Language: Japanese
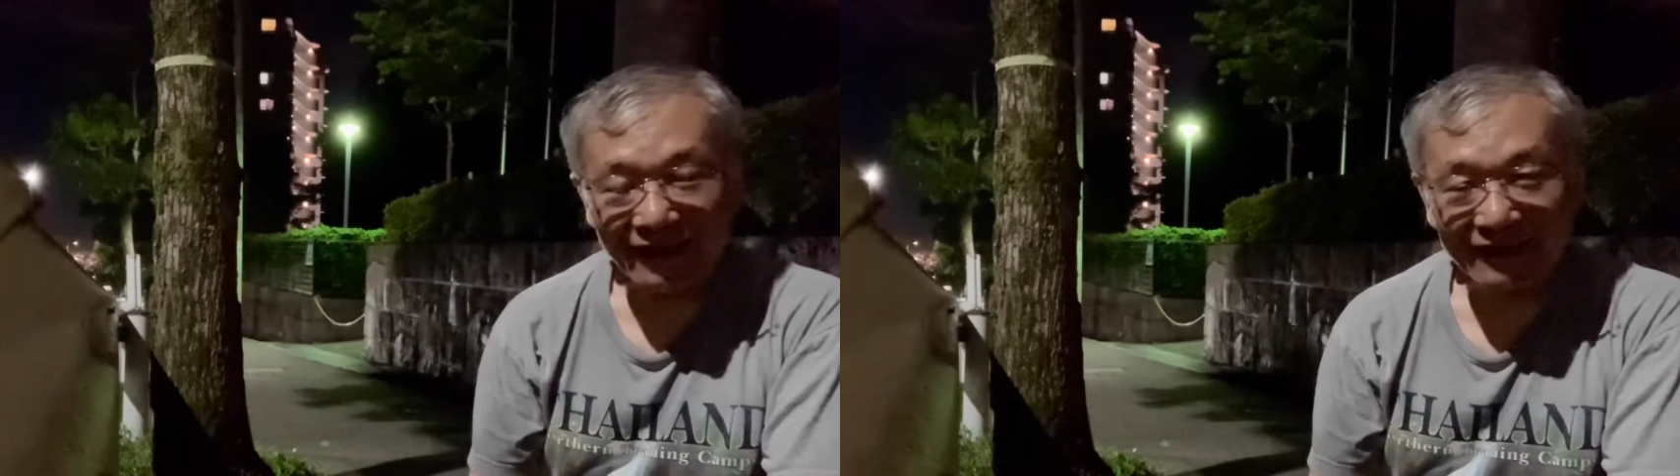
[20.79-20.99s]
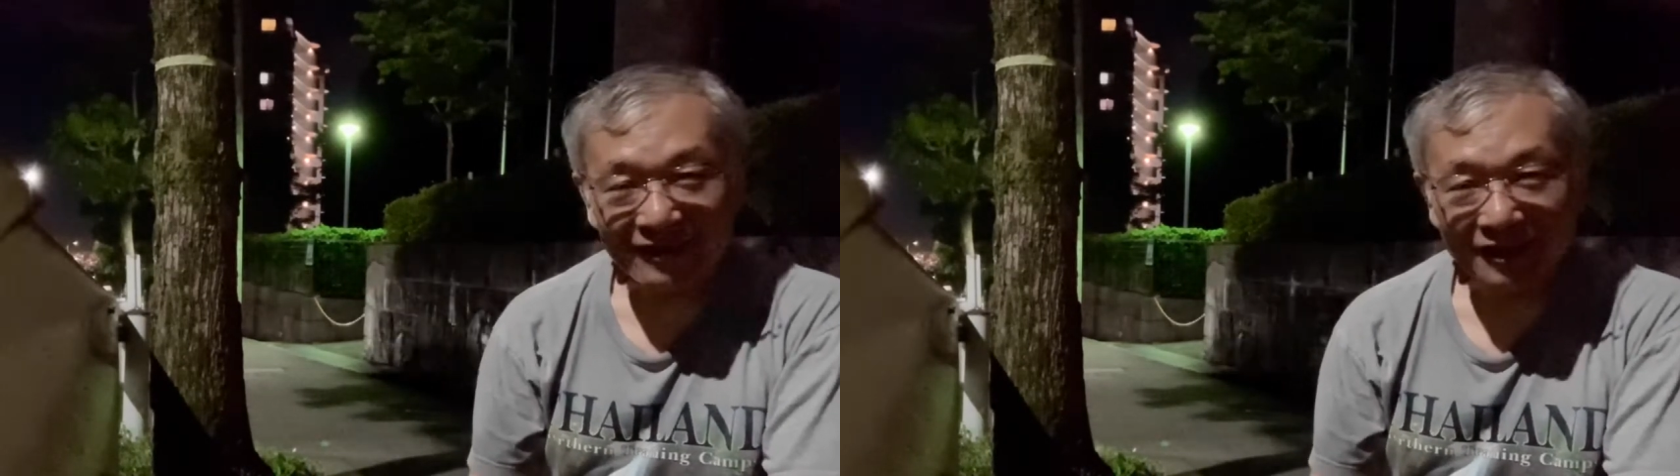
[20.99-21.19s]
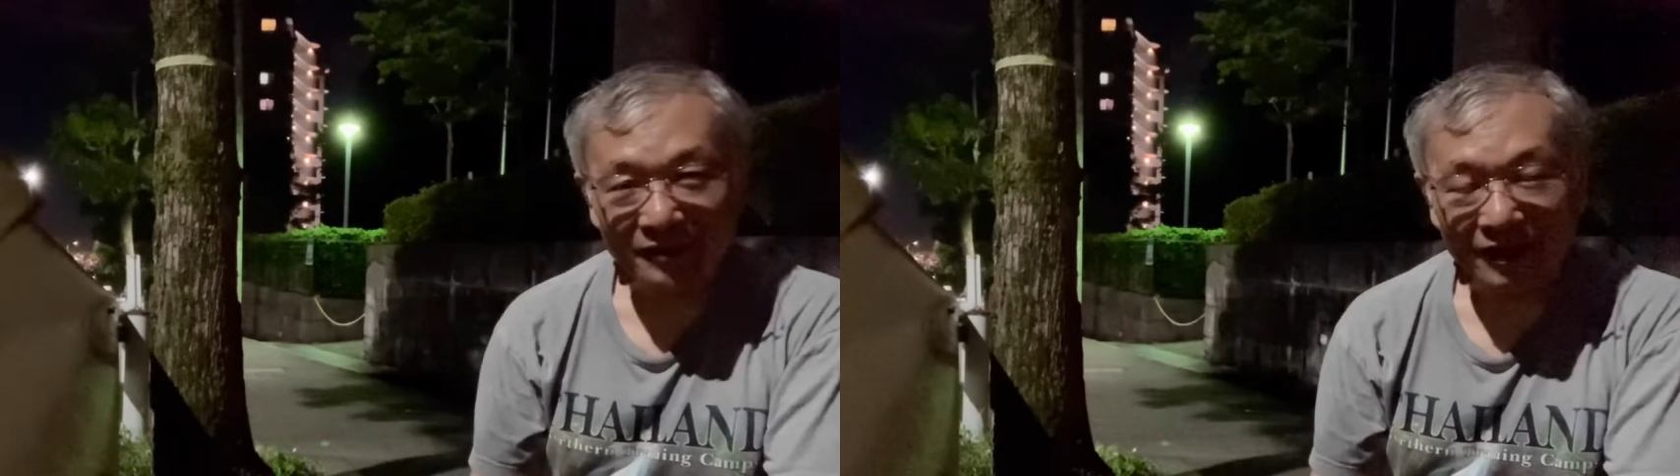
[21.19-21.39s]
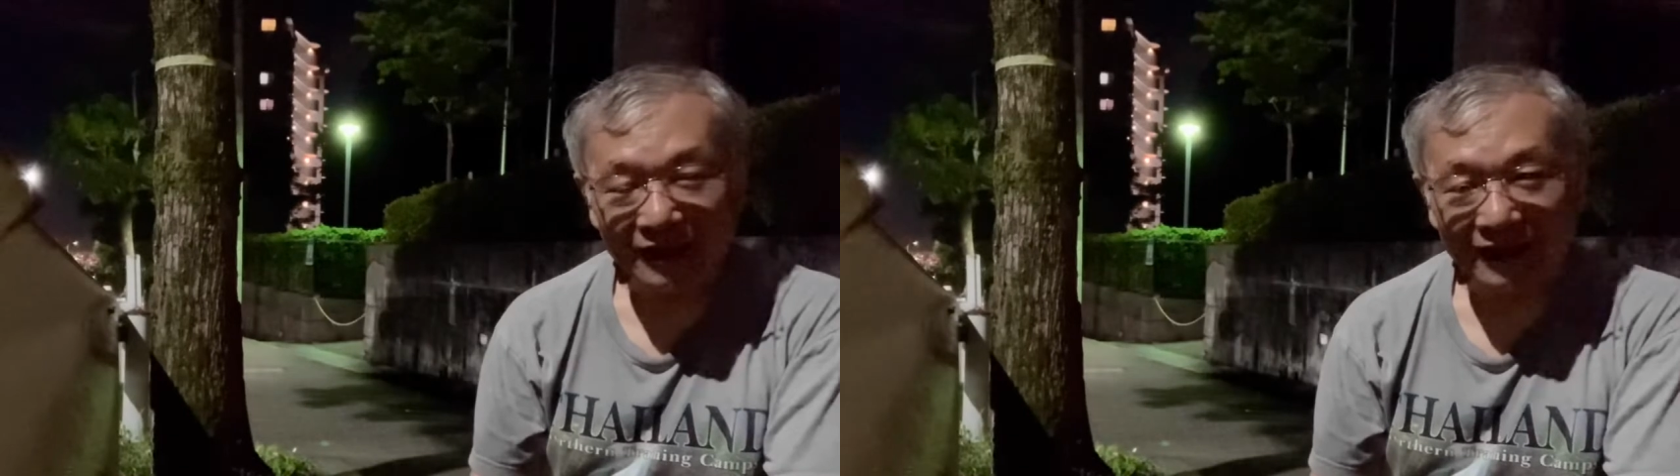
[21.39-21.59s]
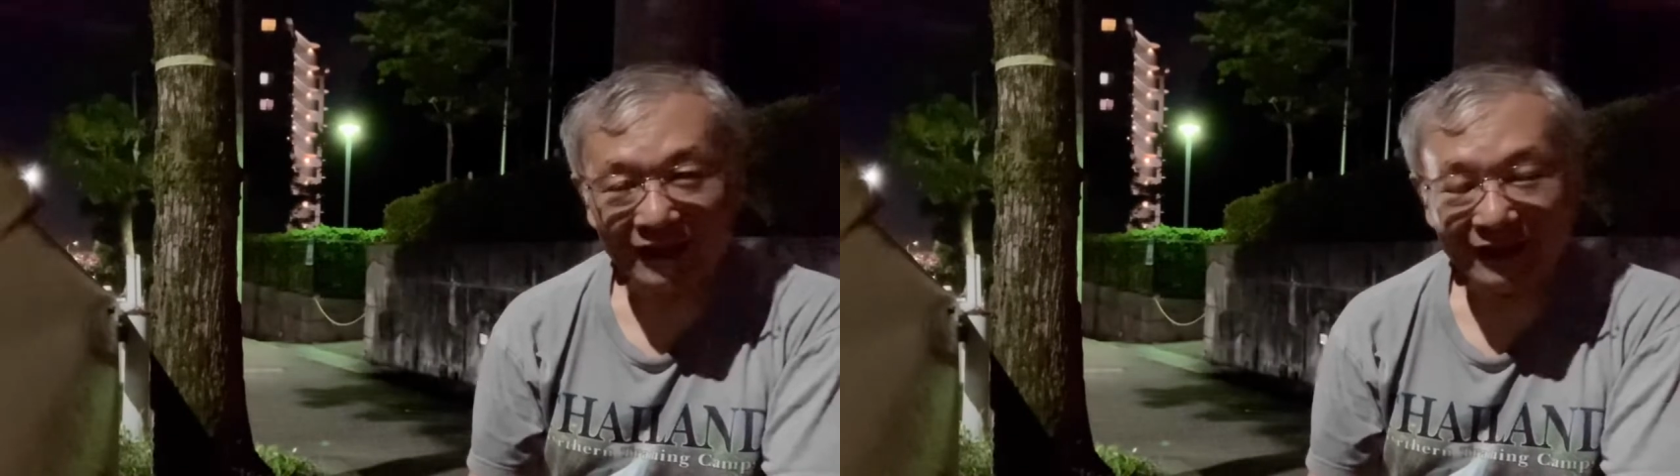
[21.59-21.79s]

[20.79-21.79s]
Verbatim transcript: えー、ただいまから、